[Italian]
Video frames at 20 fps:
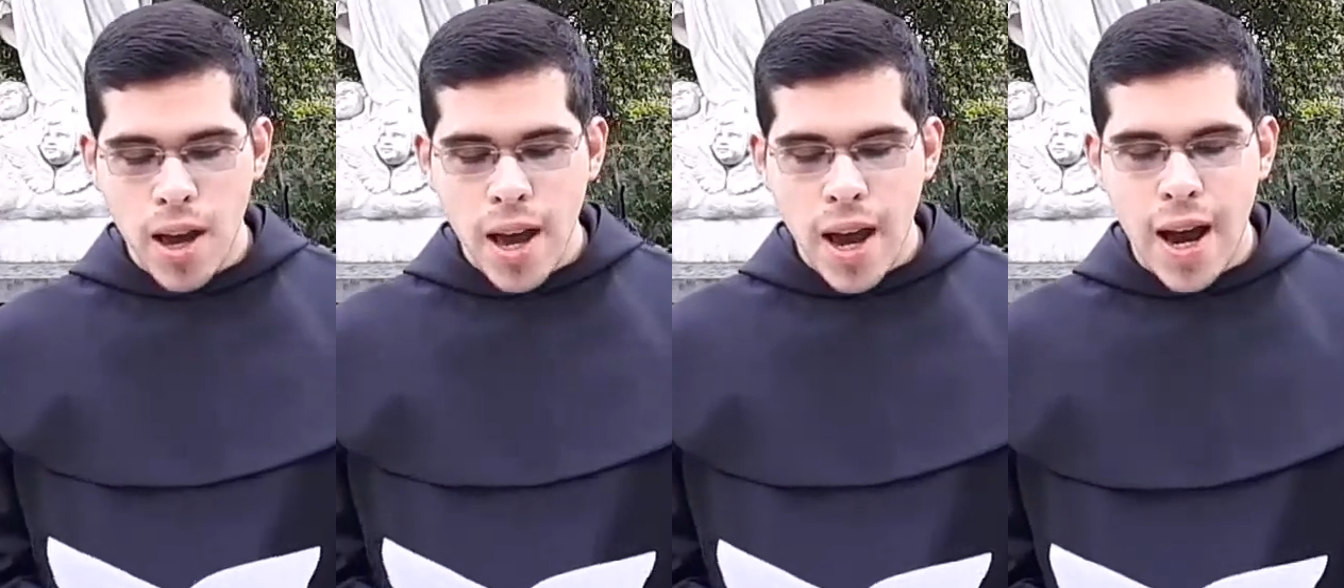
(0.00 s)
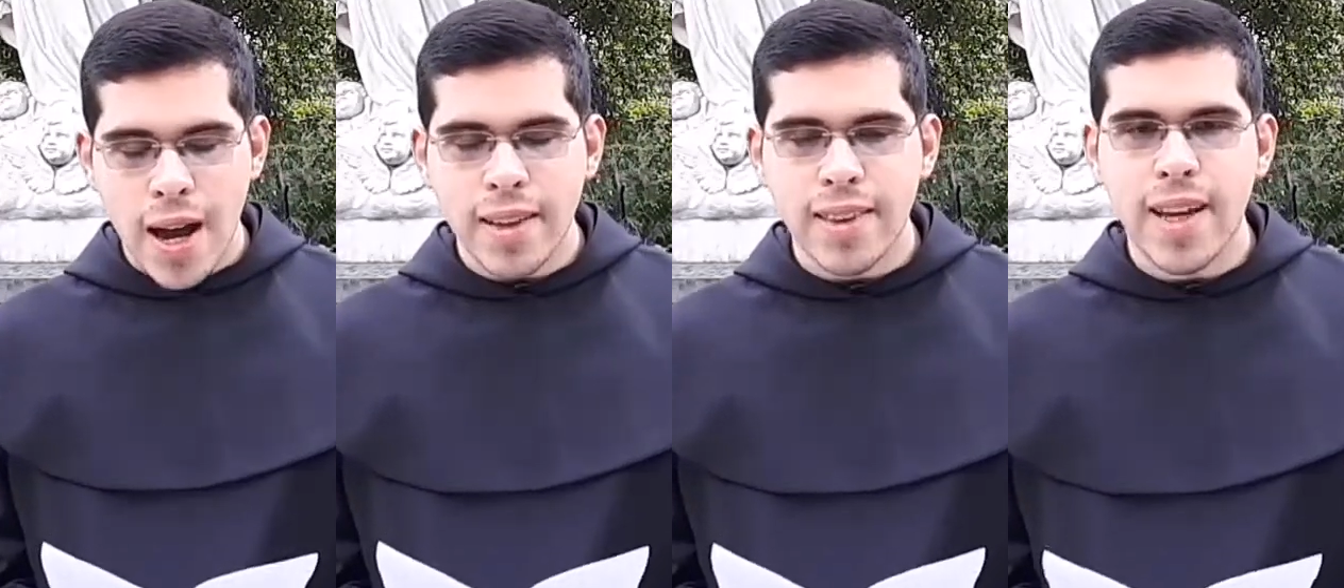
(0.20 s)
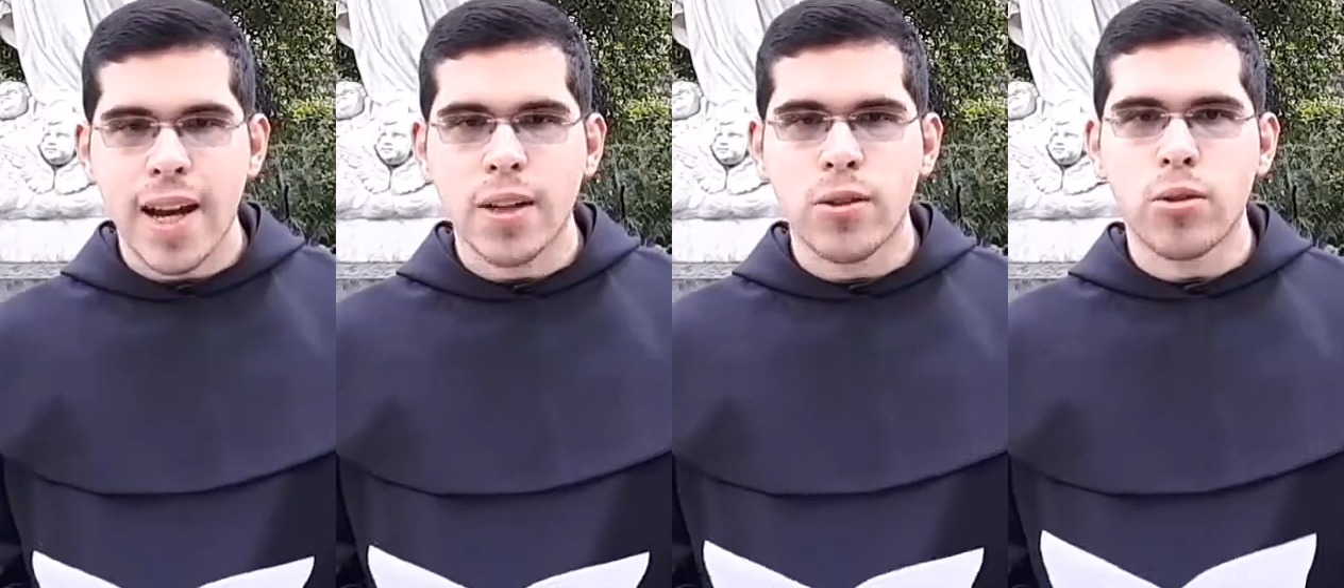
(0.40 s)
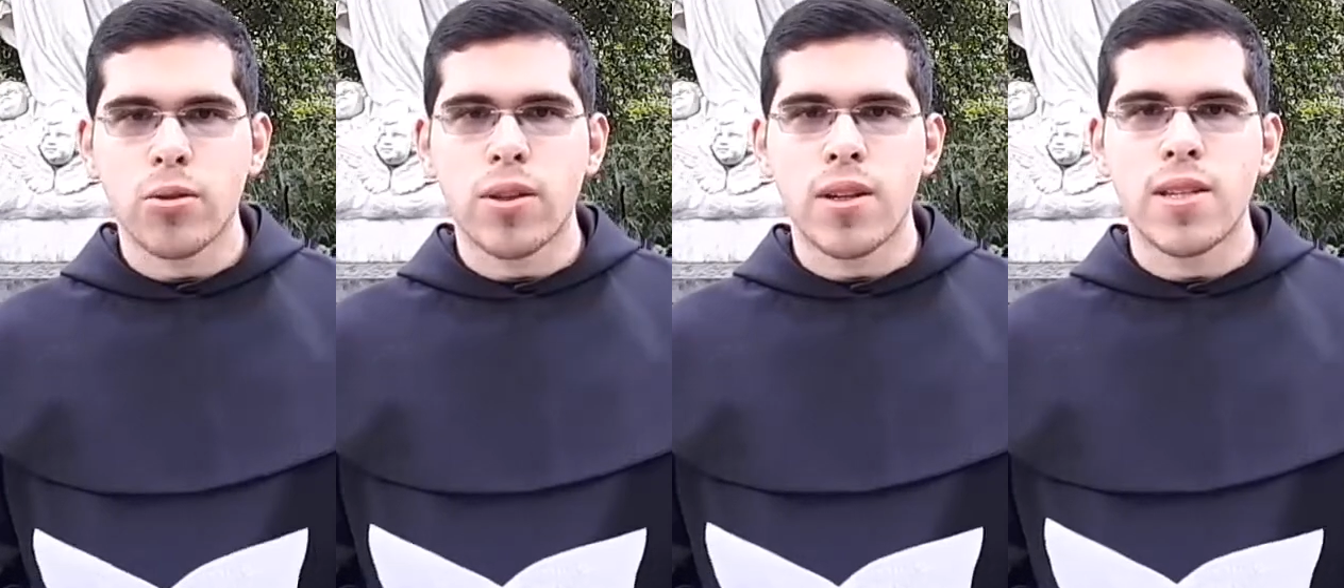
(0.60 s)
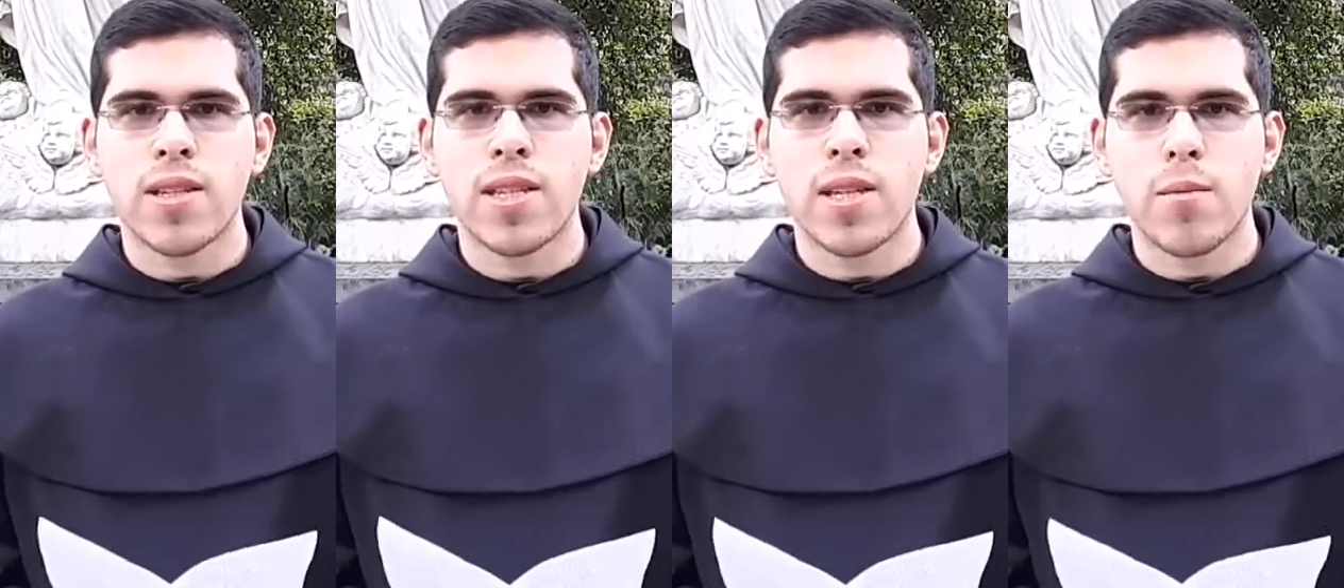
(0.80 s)
ha dato
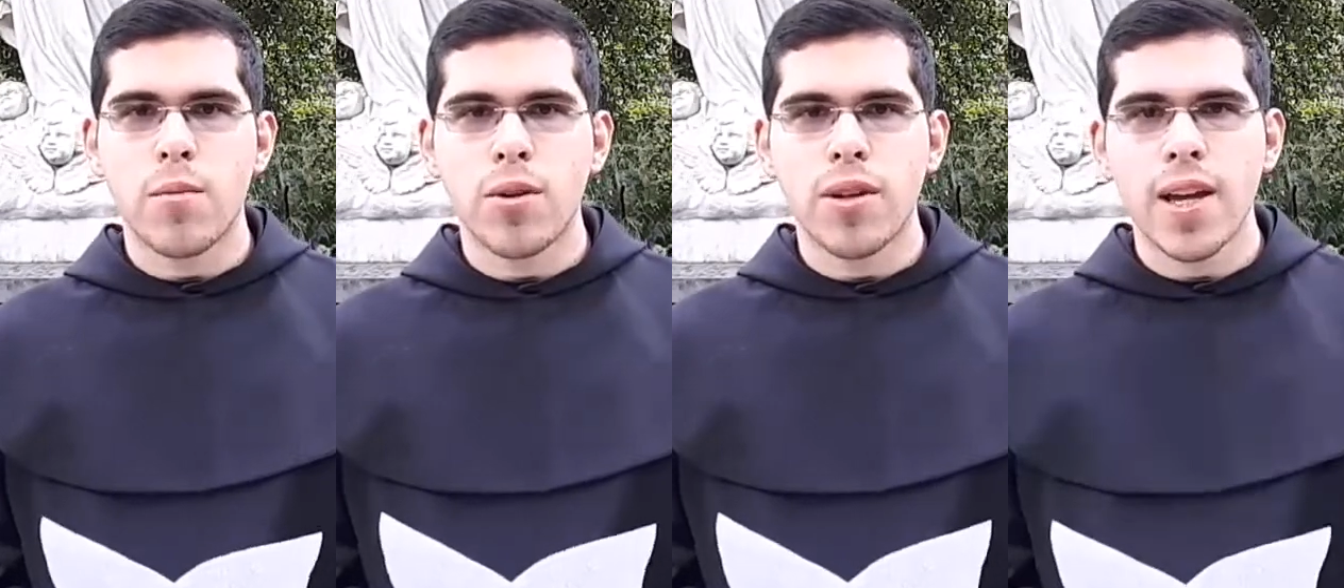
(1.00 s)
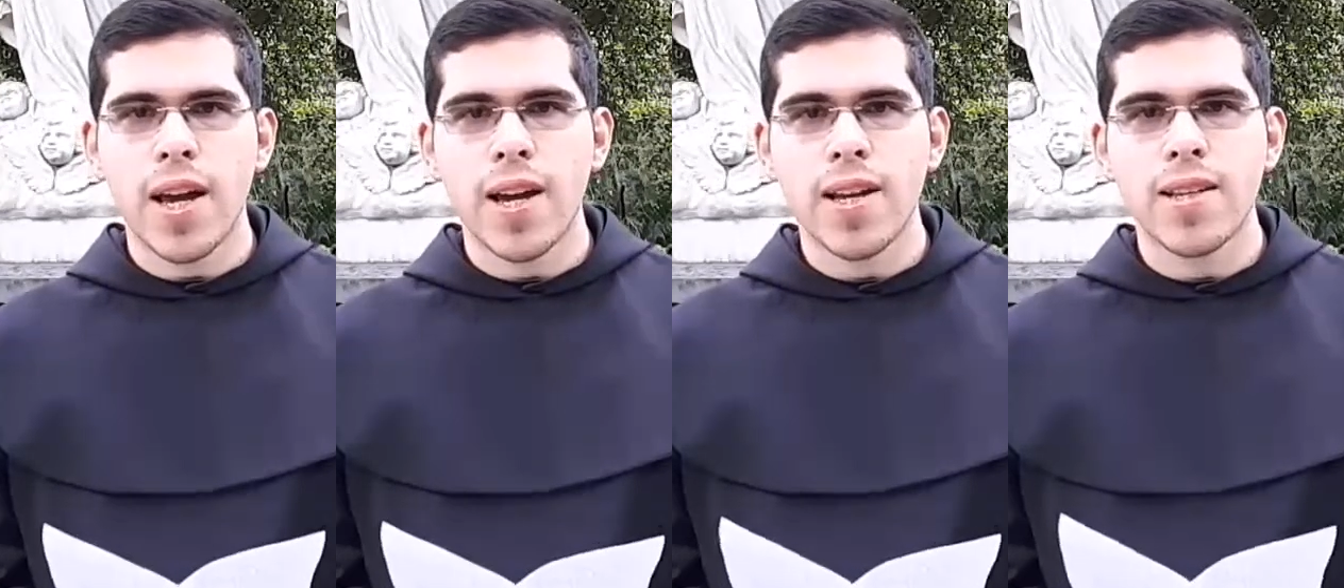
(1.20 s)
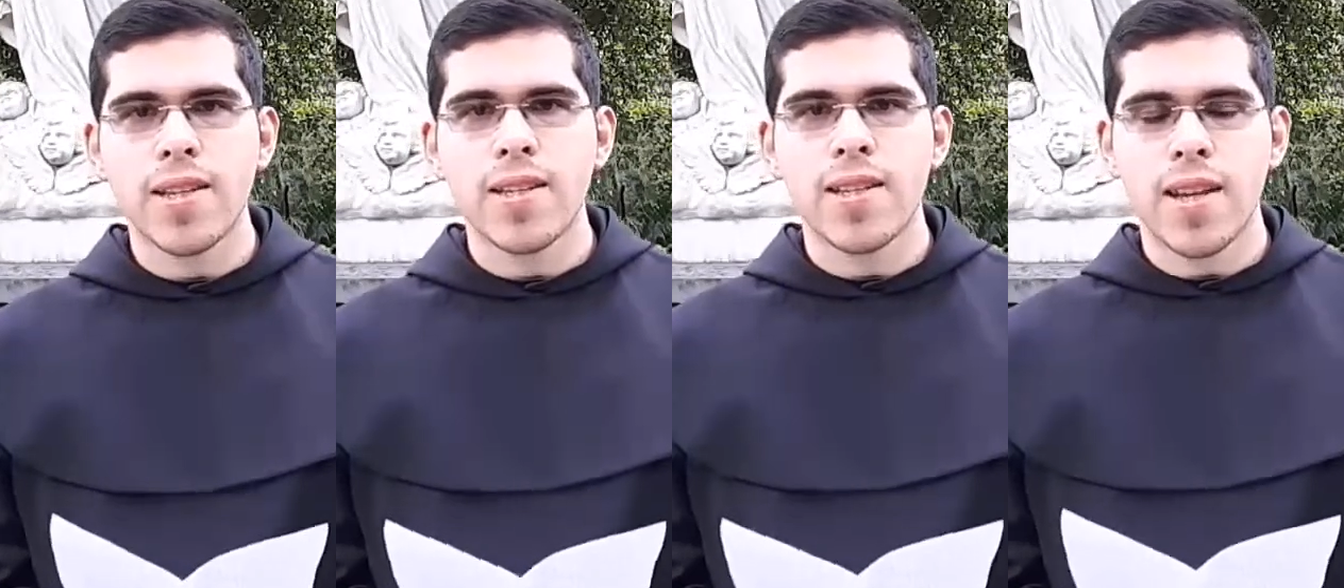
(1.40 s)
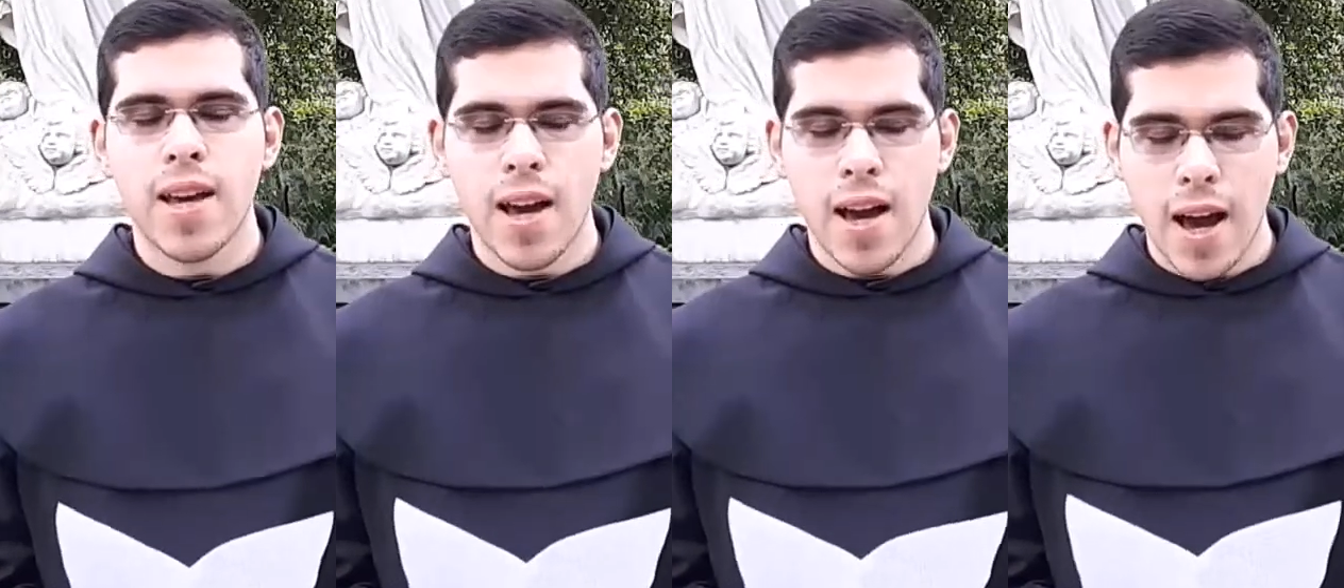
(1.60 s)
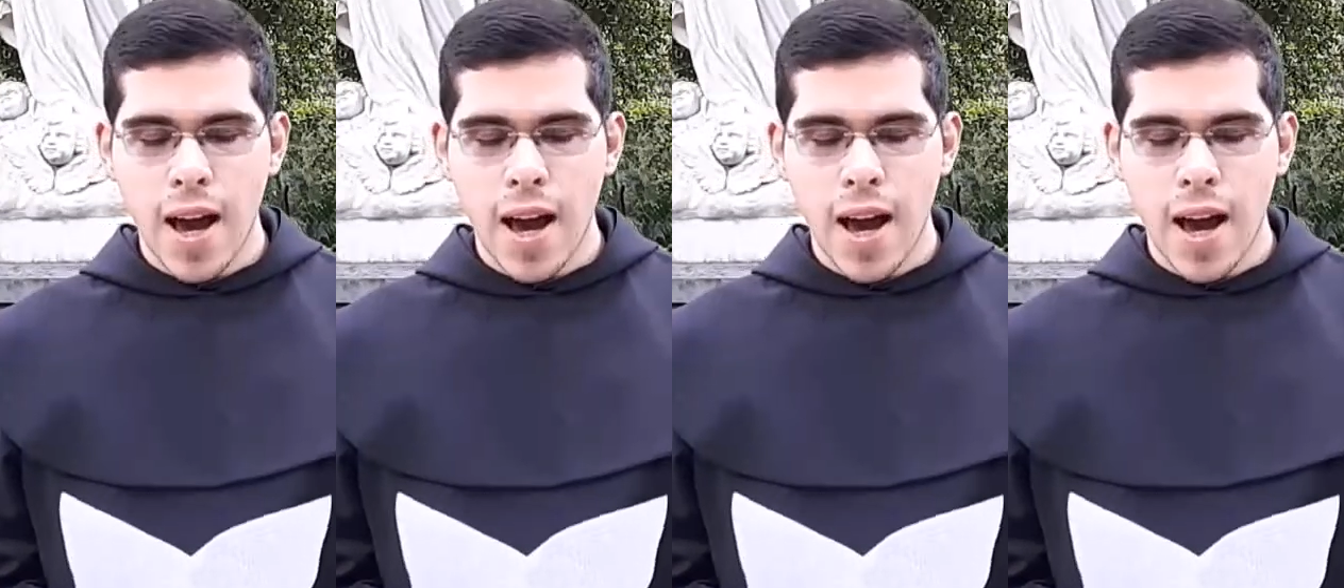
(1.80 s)
testimonianza